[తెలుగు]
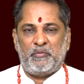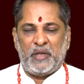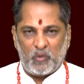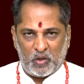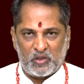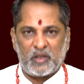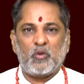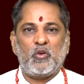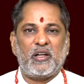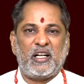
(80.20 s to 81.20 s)
మే ఒకటో తారీఖు
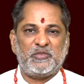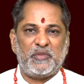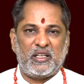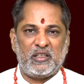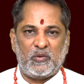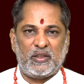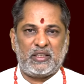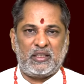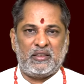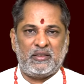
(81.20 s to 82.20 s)
గురుడు రాశి మారిన తర్వాత
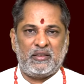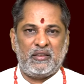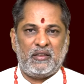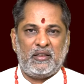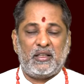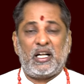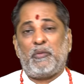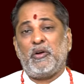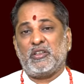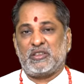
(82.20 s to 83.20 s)

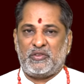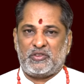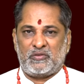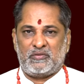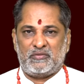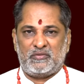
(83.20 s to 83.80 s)
రాబోయే సంవత్సరం